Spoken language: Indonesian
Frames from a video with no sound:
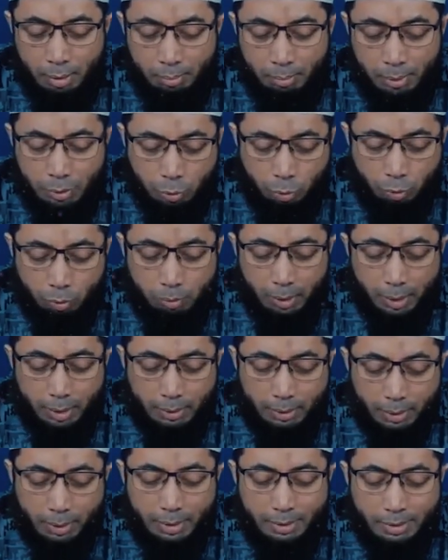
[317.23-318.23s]
Masruq
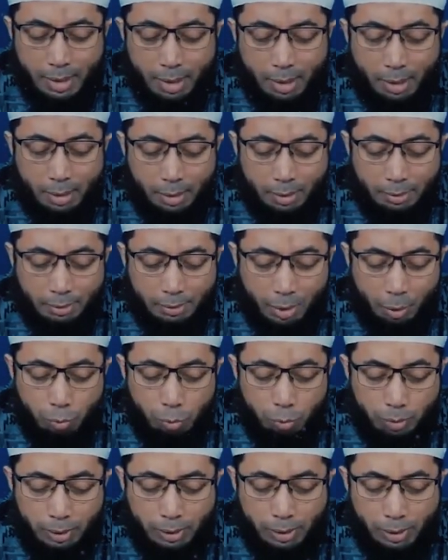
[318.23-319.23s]
mengatakan dakhalat
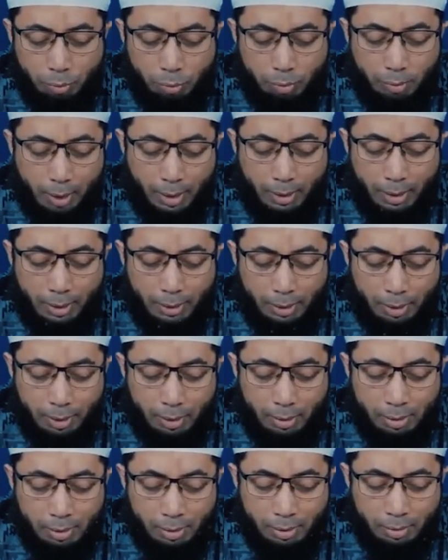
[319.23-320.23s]
yahudiyatun
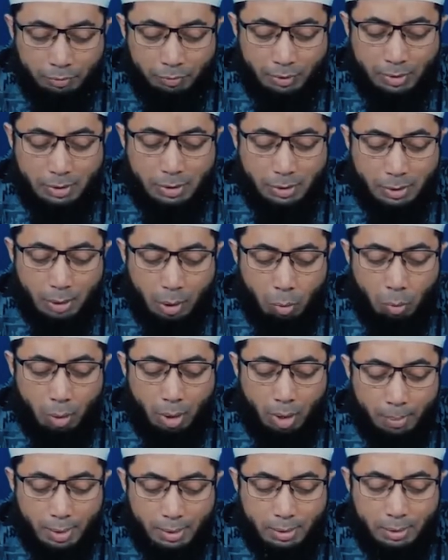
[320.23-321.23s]
'alaiha
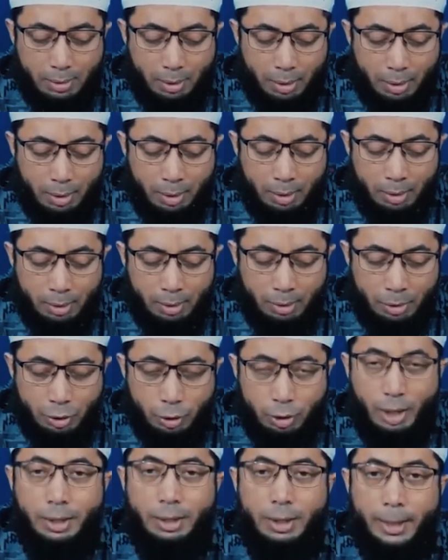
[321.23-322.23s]
fastauhabatha
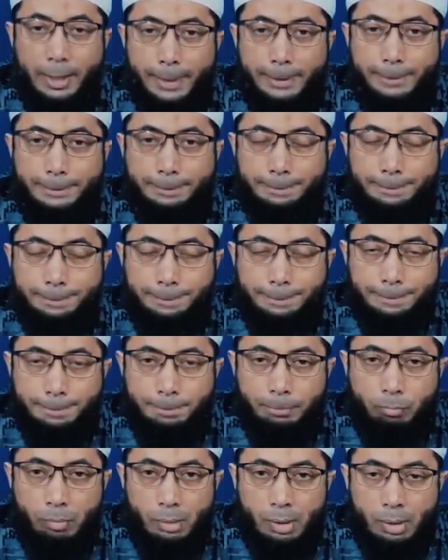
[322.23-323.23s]
syai'a.
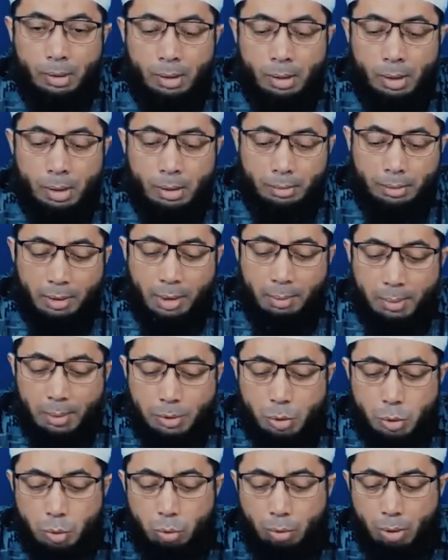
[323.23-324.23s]
Telah
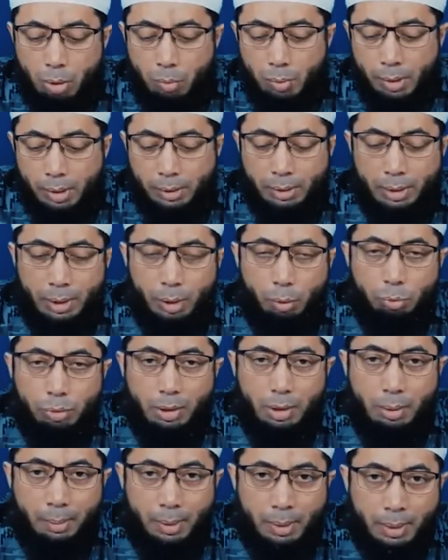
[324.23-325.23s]
masuk seorang wanita
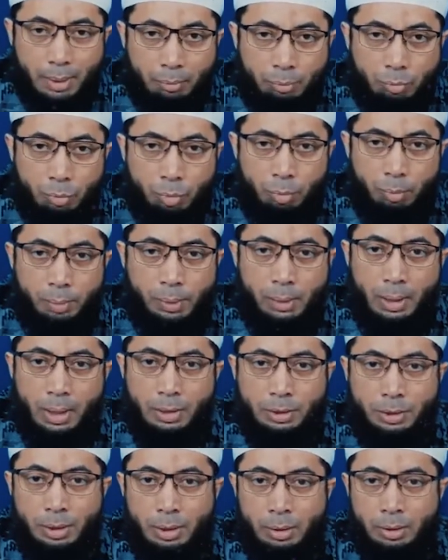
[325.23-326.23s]
Yahudi kepada Ummul Mukminin
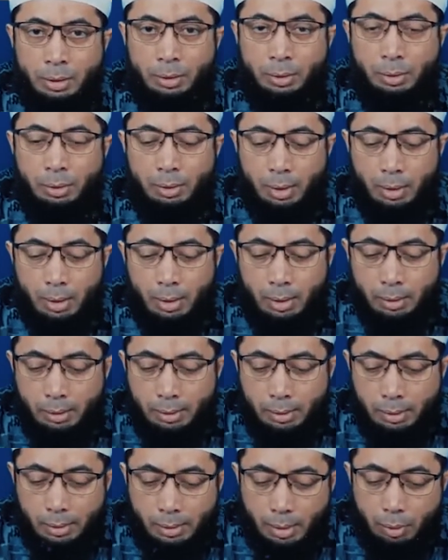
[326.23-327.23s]
Aisyah radhiyallahu anha,
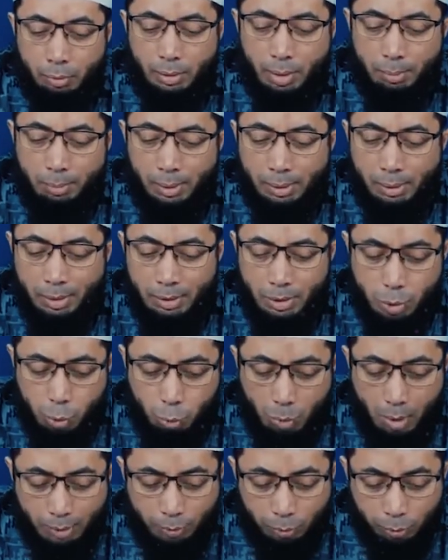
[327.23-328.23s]
lalu dia minta
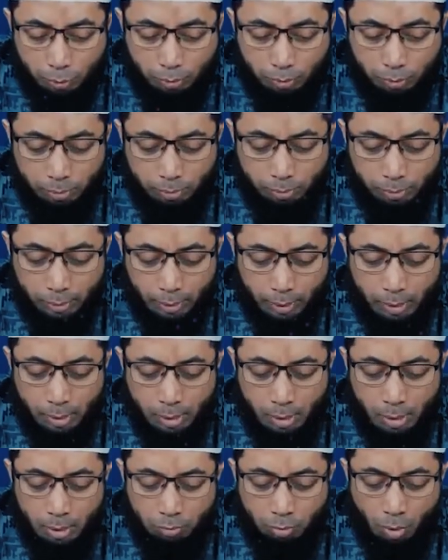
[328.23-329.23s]
sesuatu ya
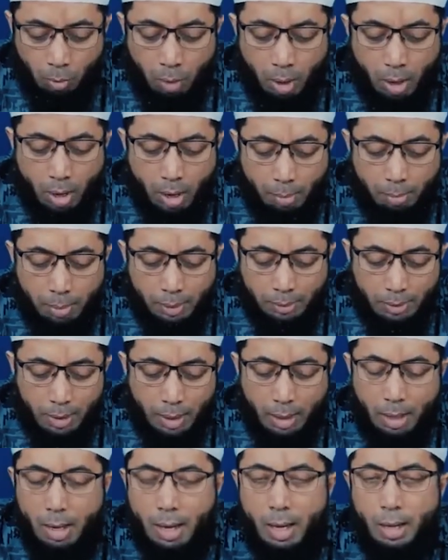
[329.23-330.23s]
wahabat
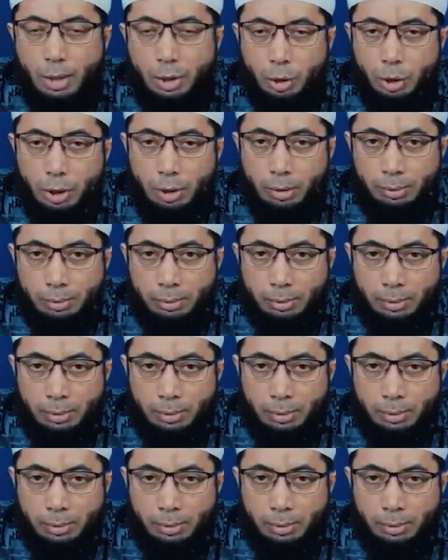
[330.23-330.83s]
lah Aisyah